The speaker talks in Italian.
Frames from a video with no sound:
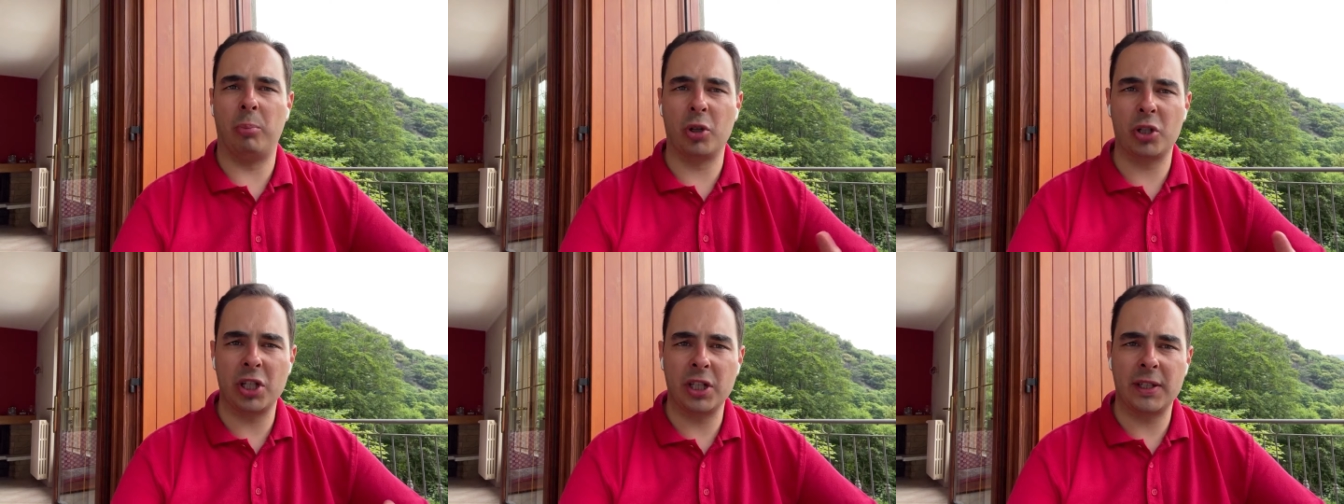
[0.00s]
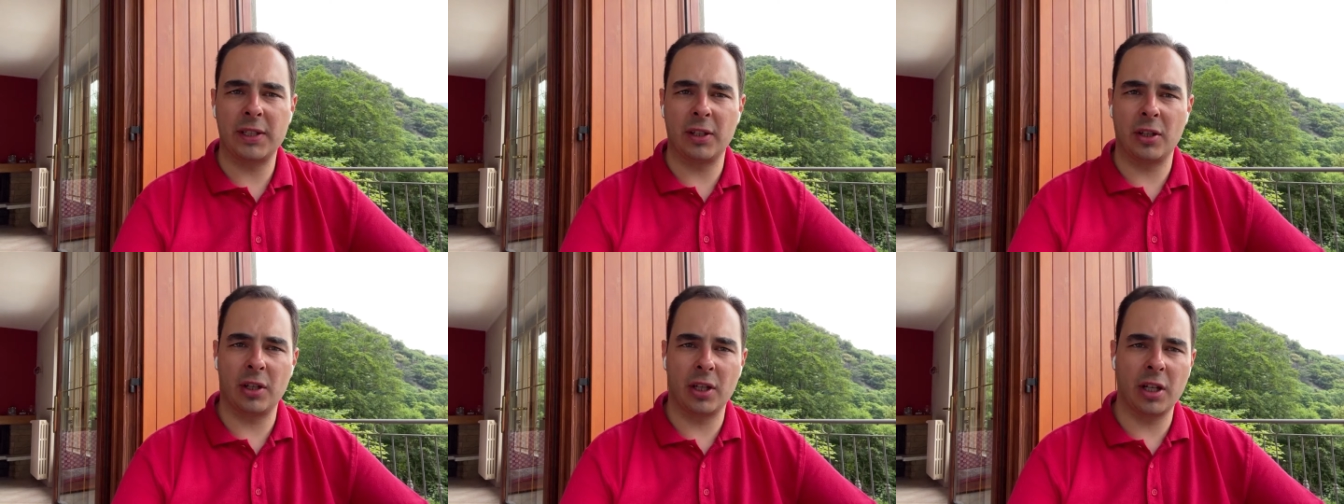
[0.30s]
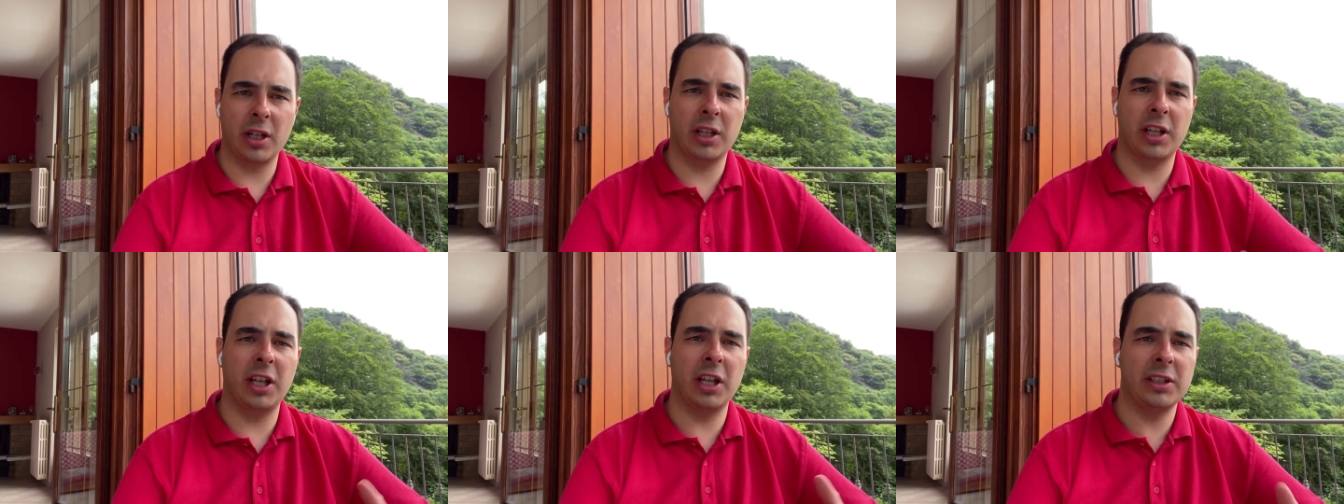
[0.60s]

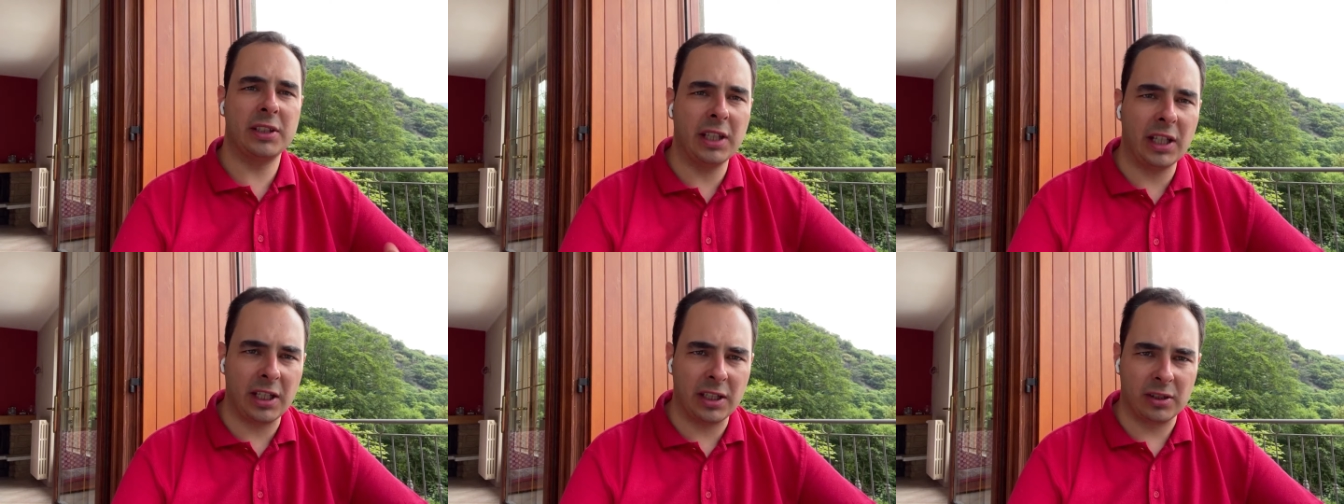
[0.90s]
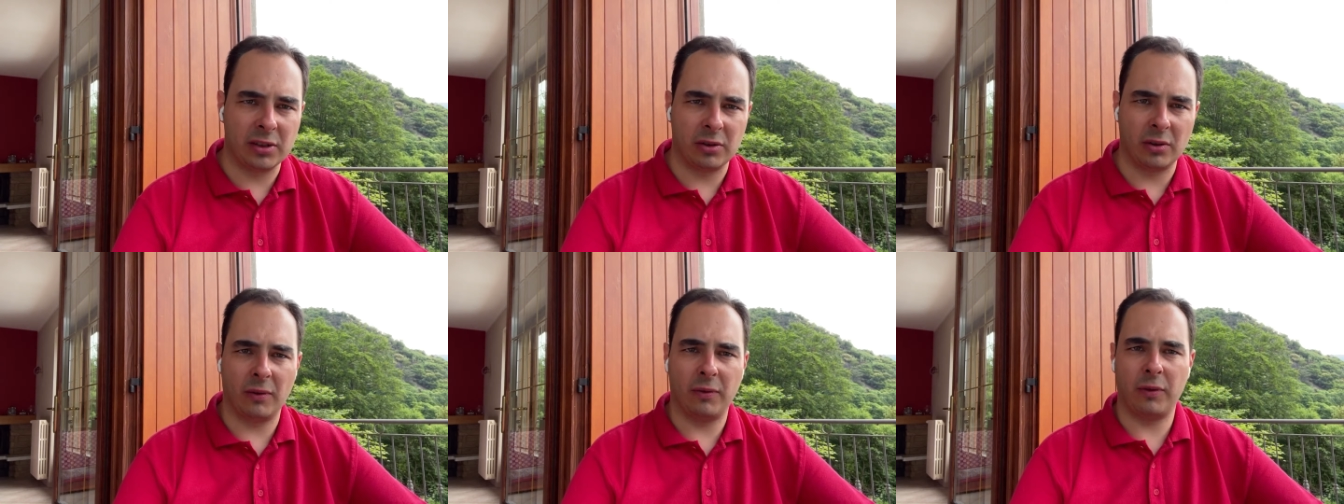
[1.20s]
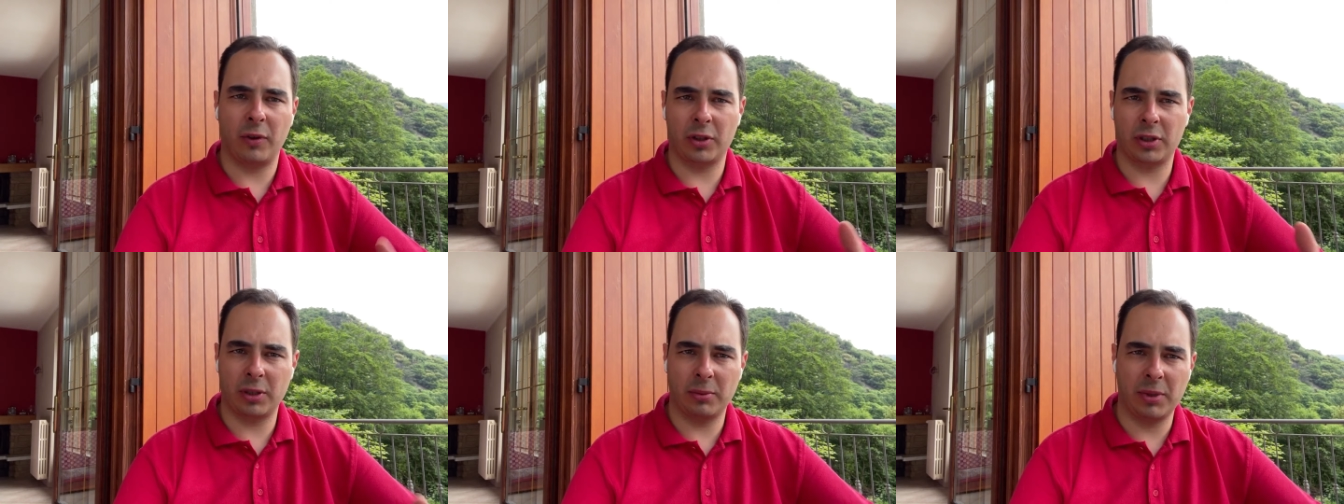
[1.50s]
posizione chiedendo
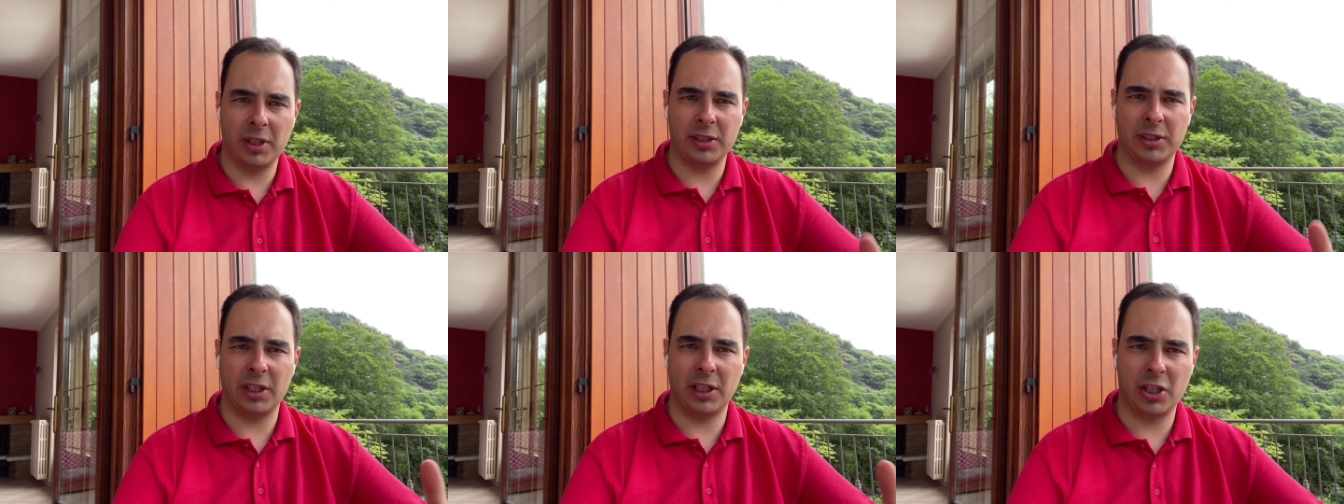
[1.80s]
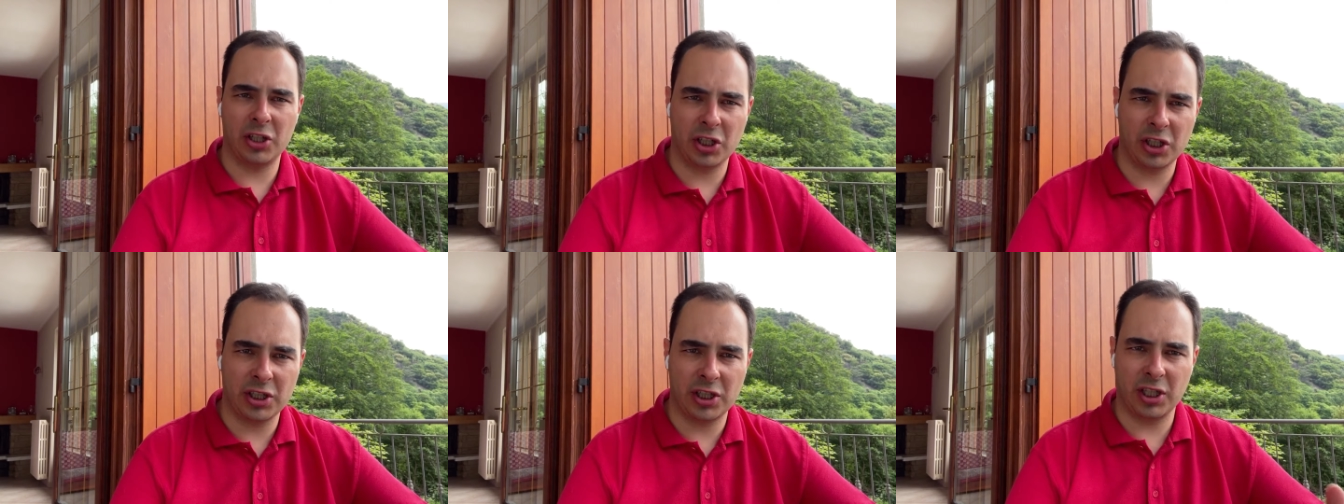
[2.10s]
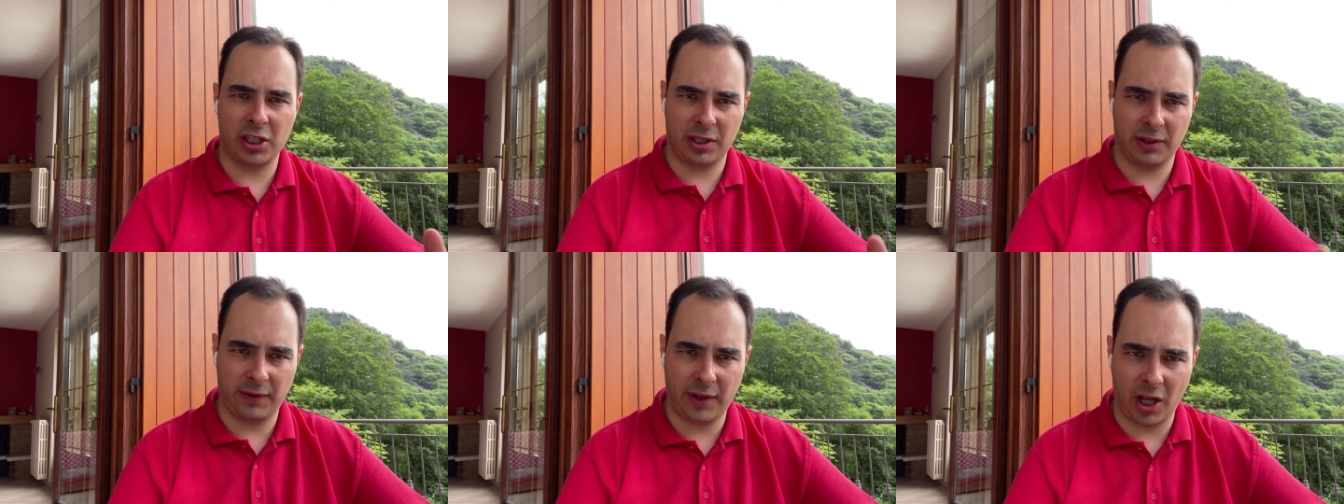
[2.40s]
fortemente alle
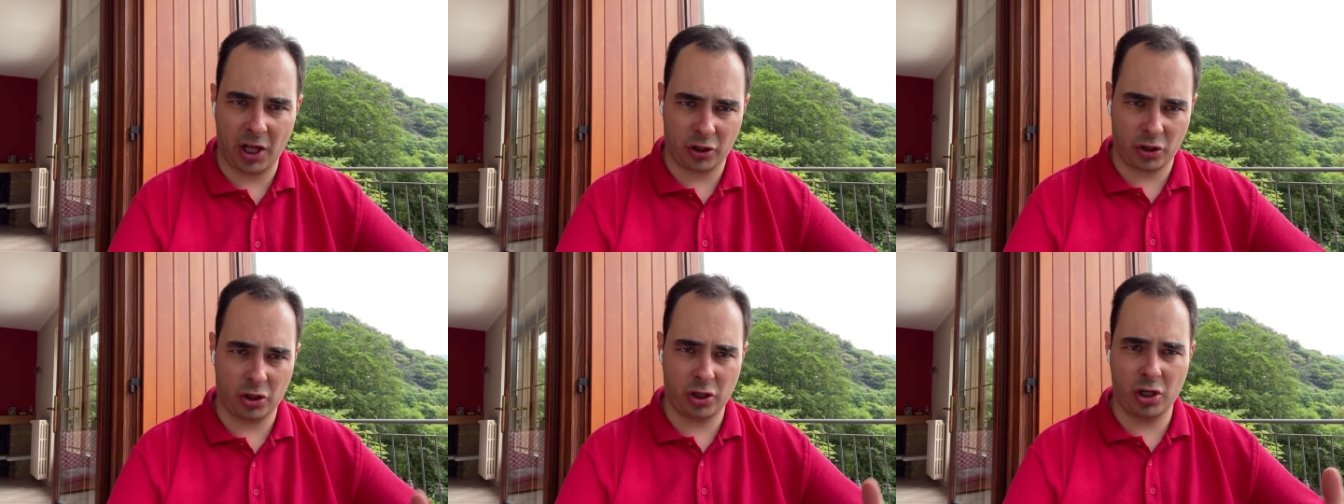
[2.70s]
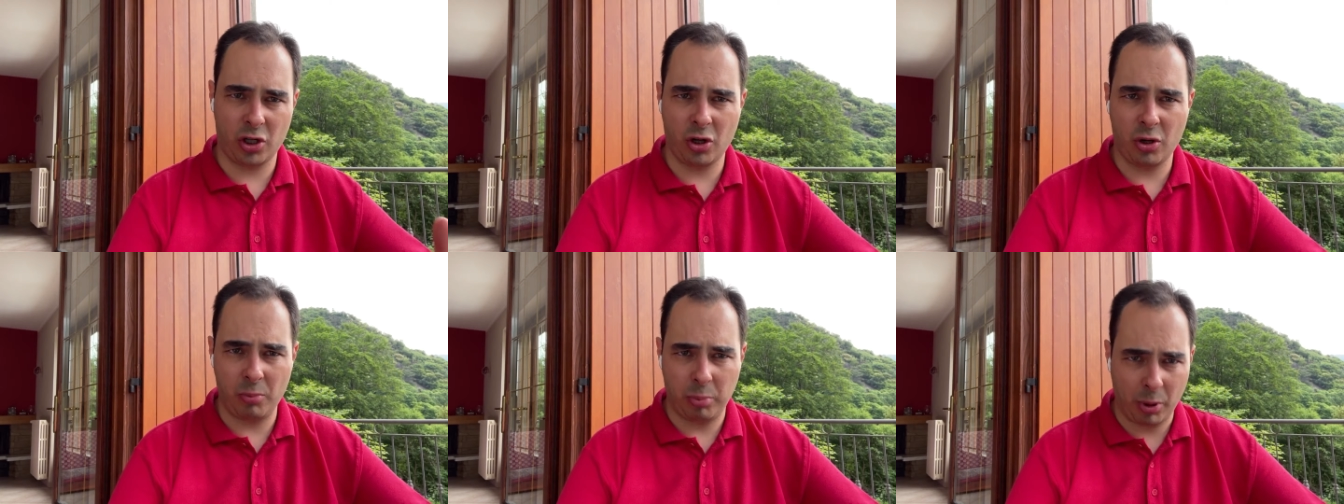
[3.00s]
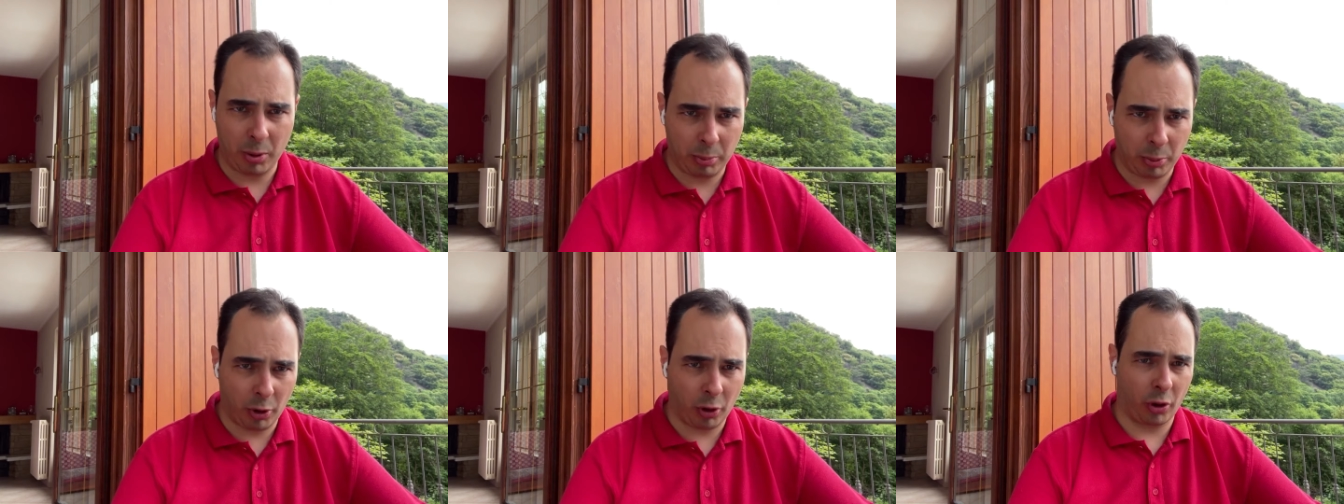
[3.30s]
agenzie di viaggio di non
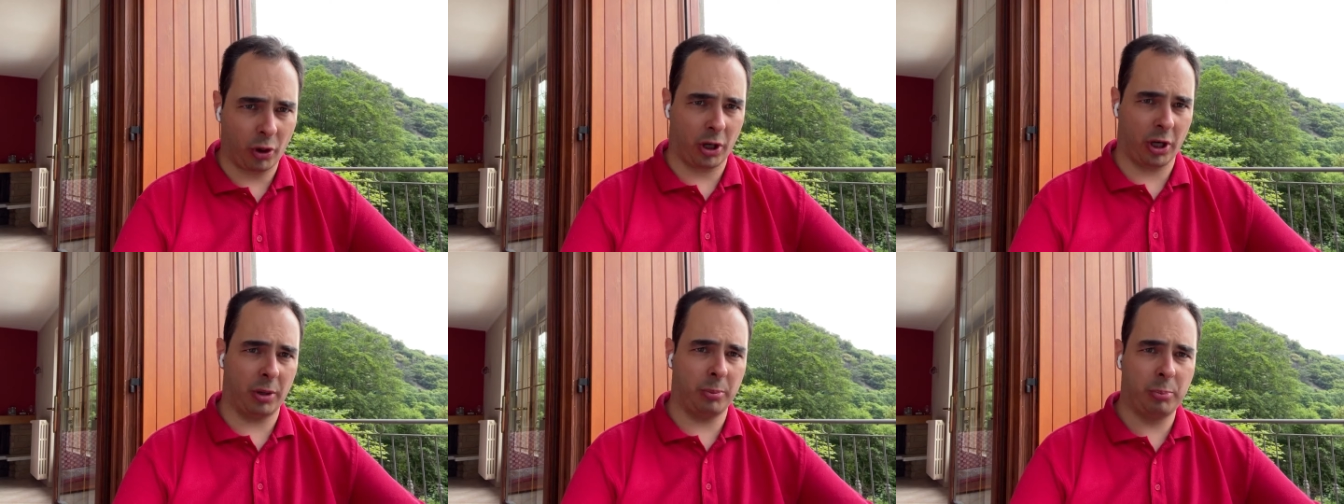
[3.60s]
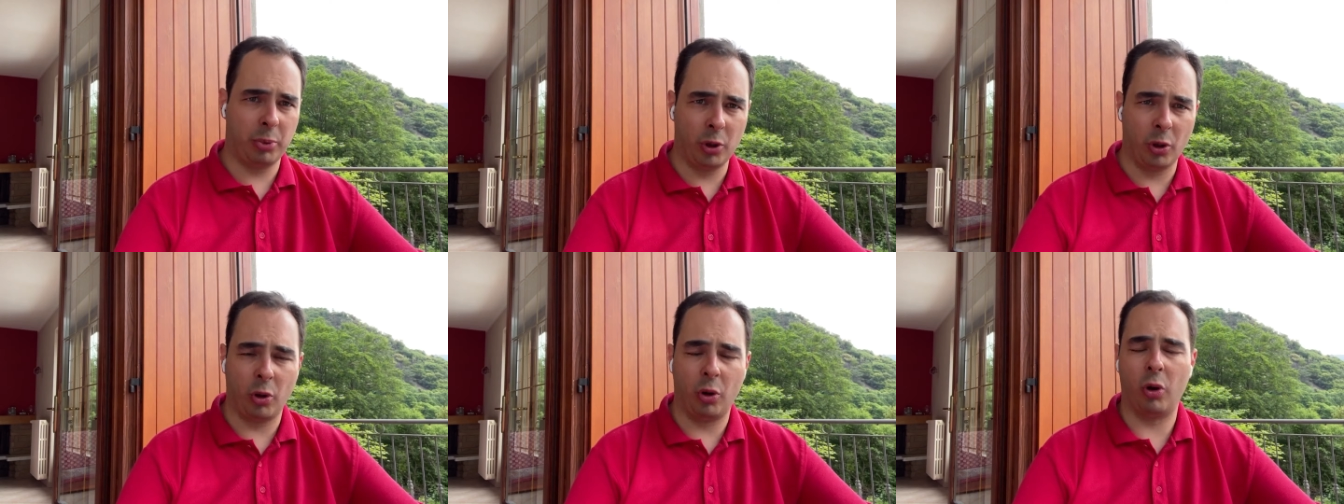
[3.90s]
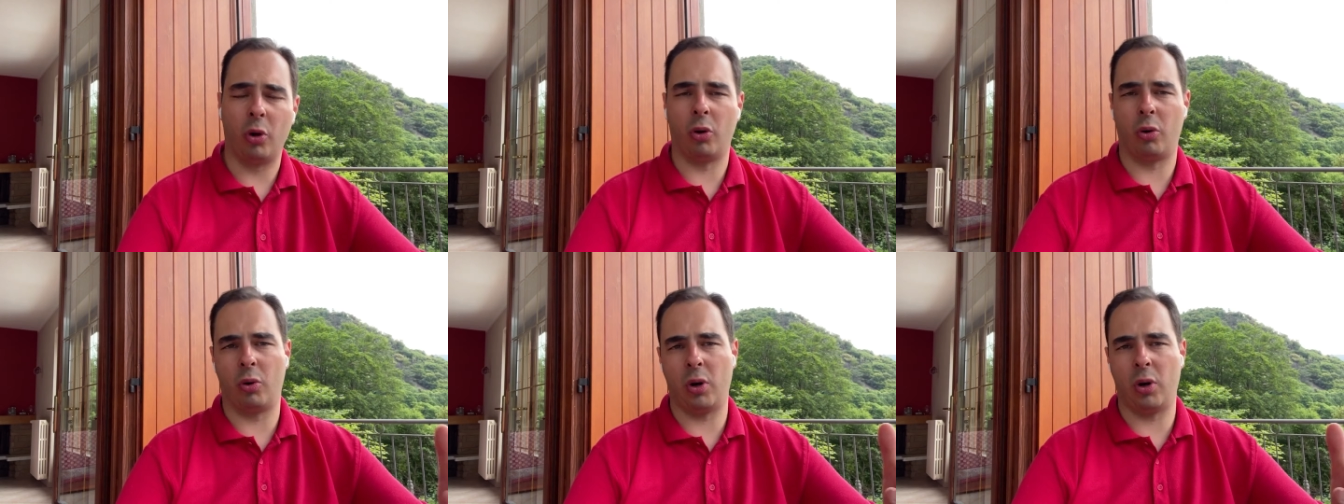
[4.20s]
proporre più